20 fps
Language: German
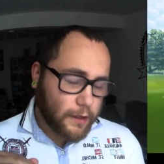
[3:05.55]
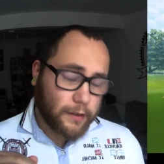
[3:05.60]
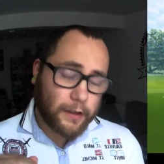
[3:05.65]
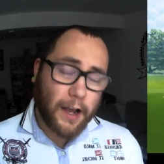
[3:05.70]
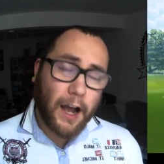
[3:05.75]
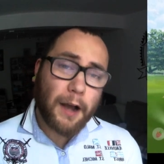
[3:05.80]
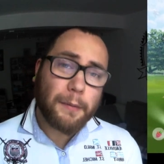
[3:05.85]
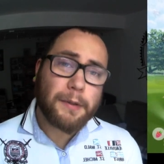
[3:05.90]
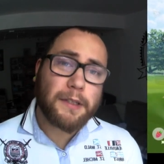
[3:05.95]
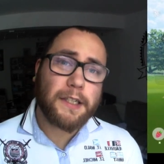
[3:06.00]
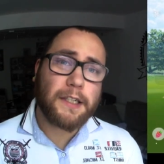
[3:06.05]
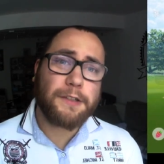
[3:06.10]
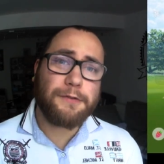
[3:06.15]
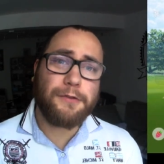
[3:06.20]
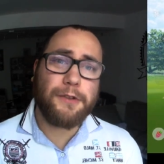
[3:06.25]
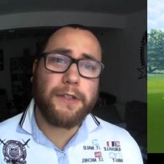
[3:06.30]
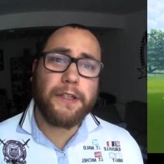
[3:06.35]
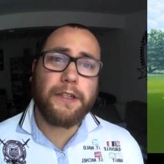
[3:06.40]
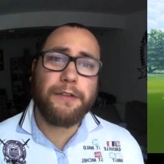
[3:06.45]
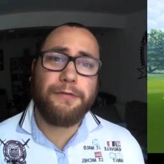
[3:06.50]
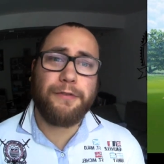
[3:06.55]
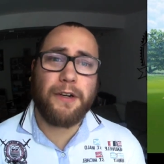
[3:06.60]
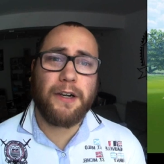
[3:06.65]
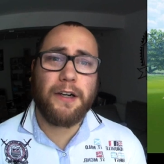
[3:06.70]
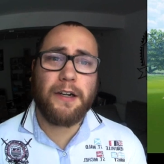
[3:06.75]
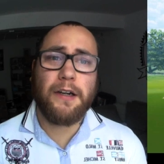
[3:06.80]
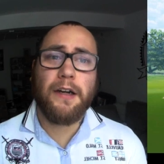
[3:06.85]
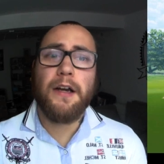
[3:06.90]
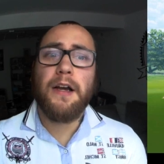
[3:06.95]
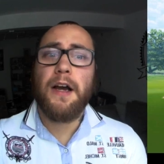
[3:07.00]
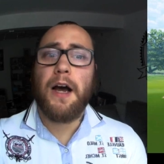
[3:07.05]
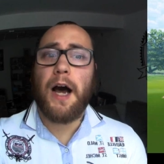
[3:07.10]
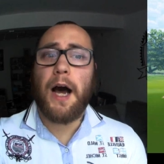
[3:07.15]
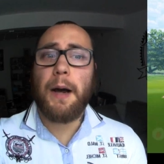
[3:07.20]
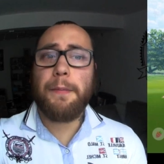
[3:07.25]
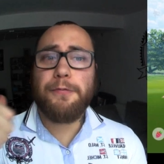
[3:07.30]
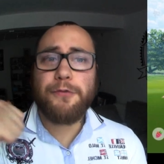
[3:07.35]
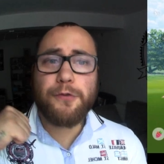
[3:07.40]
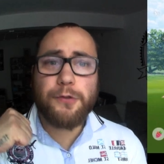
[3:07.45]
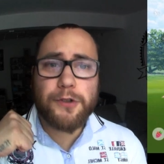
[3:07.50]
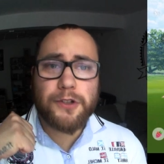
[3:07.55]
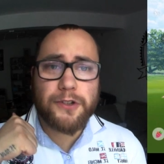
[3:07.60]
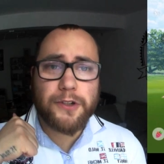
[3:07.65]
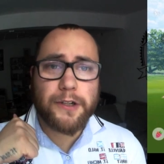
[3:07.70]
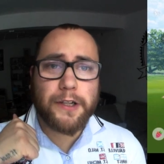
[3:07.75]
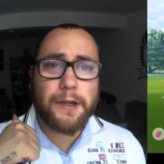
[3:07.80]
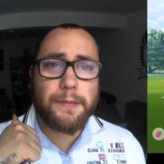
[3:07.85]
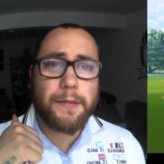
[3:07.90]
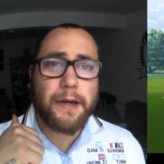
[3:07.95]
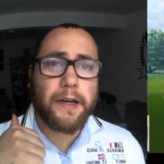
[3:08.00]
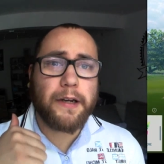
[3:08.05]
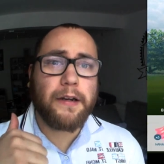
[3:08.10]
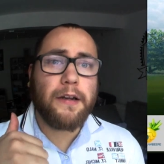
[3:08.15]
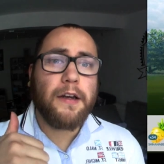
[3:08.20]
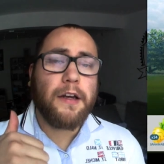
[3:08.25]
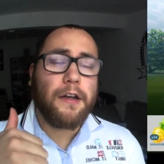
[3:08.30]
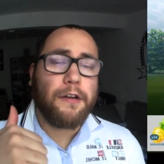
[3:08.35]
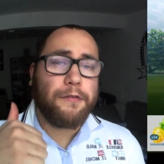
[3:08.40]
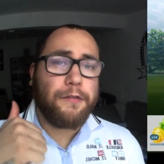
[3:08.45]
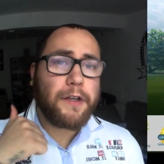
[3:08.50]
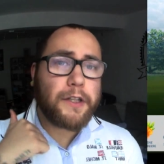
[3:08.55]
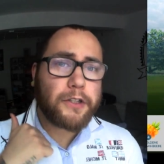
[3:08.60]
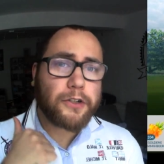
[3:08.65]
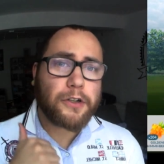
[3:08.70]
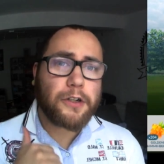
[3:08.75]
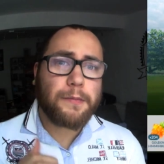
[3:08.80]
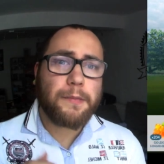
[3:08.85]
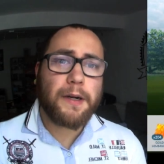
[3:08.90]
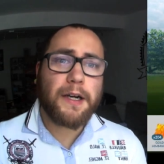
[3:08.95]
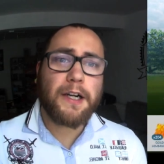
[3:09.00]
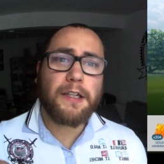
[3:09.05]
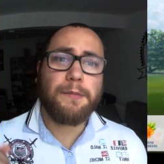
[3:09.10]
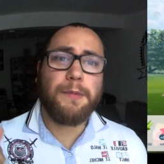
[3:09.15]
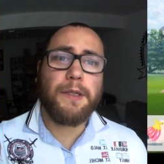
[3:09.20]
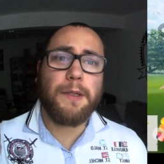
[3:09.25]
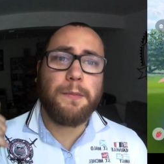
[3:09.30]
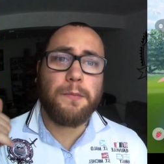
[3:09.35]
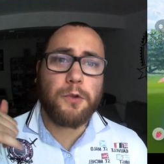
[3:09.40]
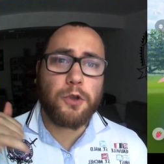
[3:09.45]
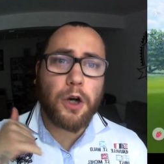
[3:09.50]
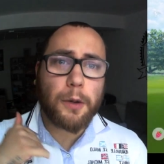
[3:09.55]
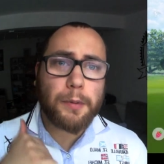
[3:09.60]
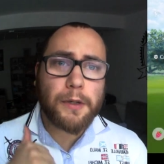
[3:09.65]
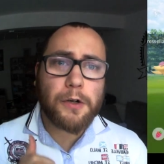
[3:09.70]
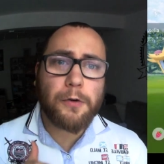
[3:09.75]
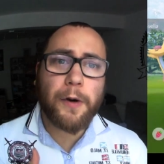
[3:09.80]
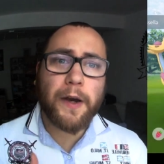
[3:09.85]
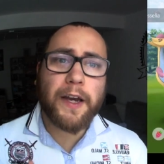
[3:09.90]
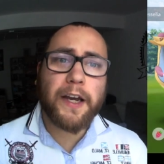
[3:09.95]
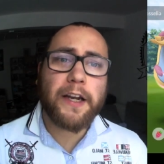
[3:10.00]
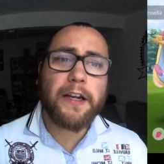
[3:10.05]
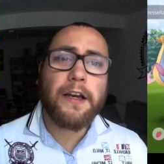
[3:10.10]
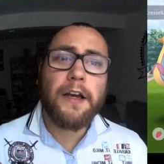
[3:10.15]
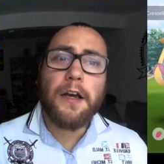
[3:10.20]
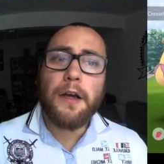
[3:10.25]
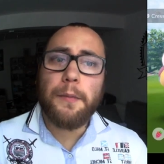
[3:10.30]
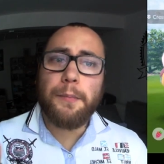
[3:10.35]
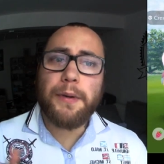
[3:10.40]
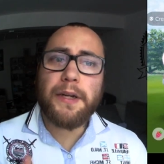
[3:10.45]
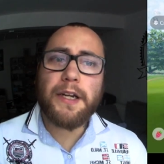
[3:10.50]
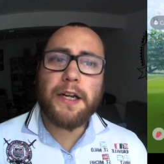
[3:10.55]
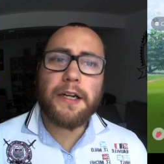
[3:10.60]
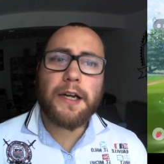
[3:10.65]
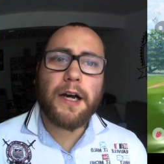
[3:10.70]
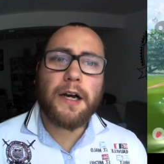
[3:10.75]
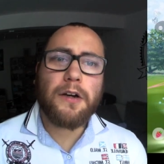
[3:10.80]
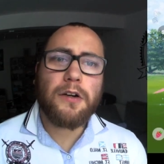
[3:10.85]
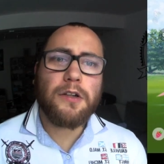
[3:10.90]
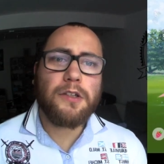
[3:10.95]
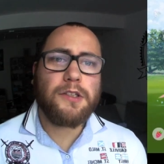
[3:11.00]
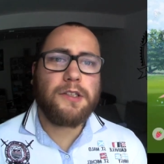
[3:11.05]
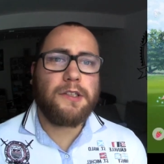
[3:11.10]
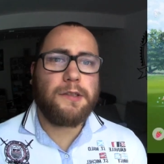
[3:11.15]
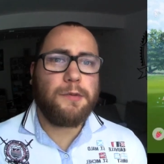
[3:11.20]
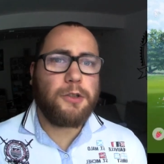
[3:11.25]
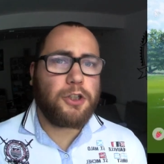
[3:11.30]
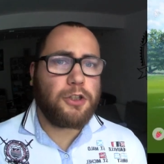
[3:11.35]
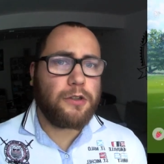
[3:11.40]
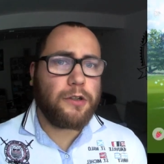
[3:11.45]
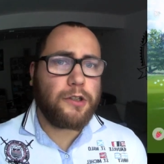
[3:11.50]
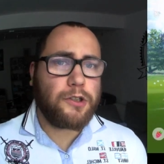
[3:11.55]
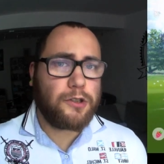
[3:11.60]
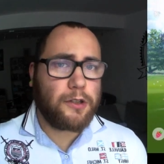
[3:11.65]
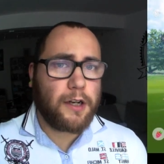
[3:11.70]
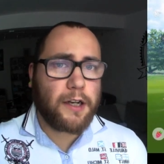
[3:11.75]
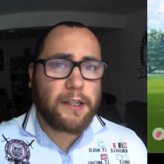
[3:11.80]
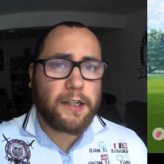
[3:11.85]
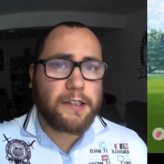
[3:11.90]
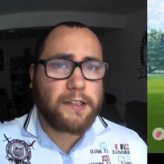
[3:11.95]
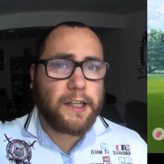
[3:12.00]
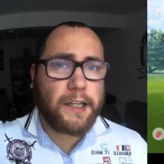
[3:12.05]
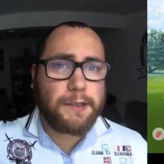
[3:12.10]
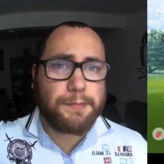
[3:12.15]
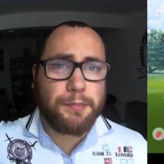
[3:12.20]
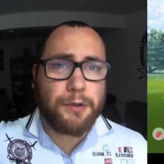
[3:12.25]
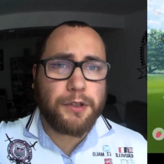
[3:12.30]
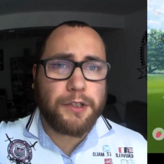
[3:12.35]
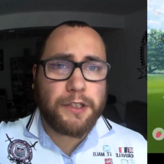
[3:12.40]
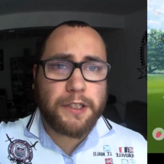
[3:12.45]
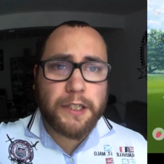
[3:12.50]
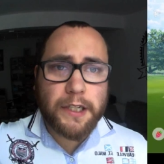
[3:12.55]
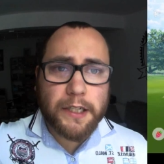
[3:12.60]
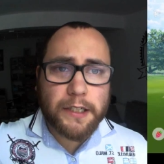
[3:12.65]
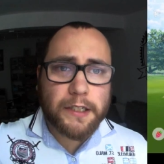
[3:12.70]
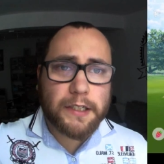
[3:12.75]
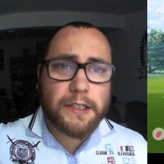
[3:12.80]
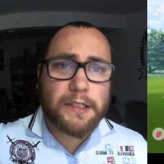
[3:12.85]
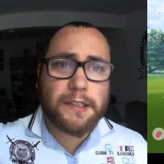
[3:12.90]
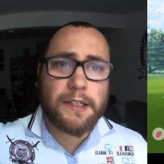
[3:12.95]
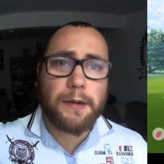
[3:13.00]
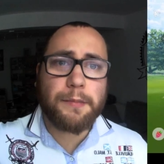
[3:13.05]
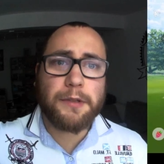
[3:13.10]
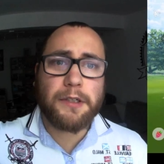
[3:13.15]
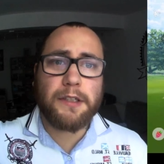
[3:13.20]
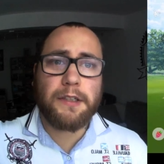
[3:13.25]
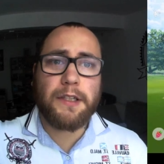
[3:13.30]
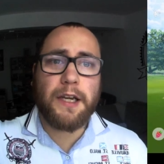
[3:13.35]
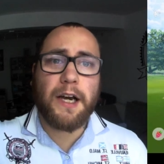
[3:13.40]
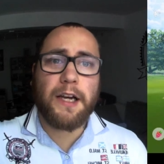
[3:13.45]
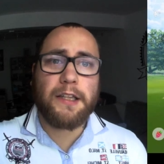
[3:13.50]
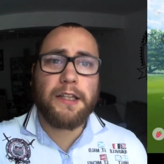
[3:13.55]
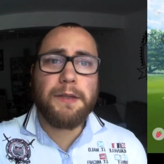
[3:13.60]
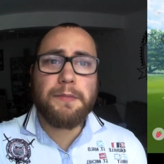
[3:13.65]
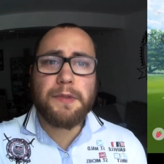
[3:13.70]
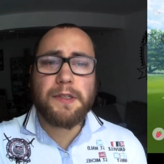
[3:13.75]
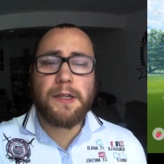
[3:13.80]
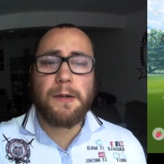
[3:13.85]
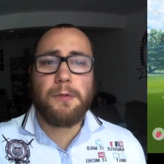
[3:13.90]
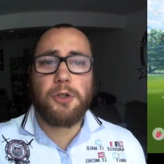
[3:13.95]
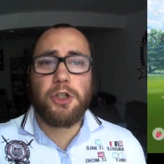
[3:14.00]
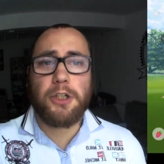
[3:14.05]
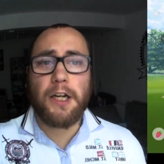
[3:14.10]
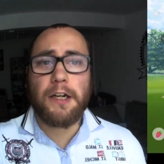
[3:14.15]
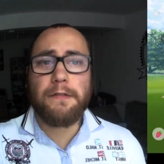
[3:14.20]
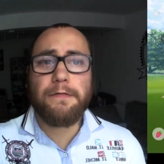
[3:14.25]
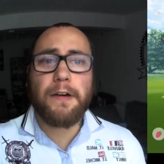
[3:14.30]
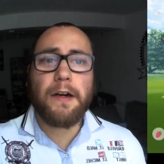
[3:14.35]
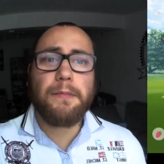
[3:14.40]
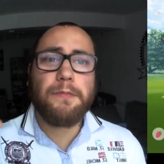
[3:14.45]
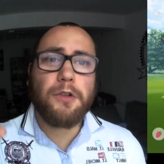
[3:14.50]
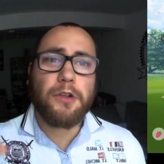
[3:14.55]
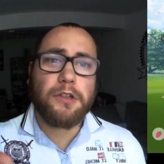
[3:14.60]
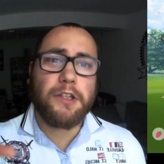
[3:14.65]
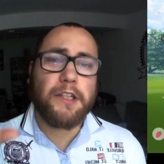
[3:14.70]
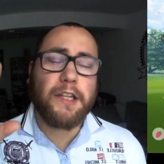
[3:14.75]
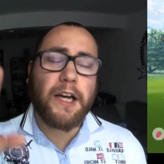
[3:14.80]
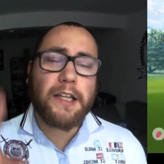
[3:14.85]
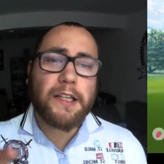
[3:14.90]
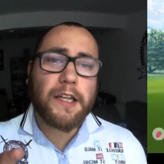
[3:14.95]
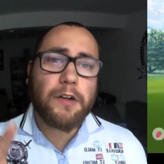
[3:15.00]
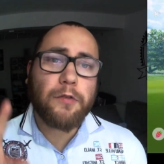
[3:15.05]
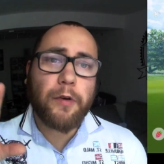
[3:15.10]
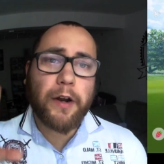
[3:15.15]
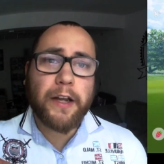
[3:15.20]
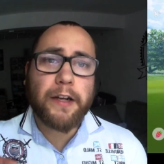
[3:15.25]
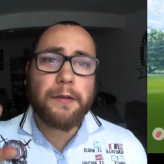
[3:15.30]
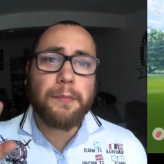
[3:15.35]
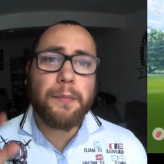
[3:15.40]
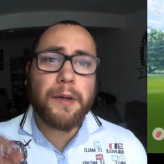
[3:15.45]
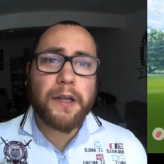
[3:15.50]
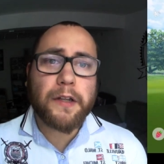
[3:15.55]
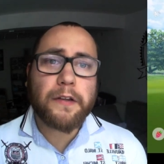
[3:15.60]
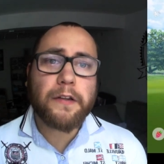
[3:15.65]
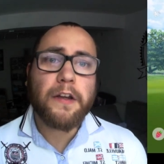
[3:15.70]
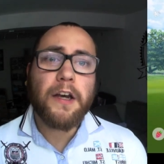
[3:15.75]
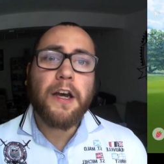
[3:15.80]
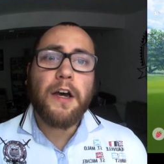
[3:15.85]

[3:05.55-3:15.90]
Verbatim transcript: Da habe ich das für ihn gefangen, hab frühs noch hier mein Video gemacht mit dem Doppel-Raid, bin dann raus, zwischendurch, solange das exportiert ist, habe ich gedacht, nimmst du am Stadtwappen noch den anderen Raid mit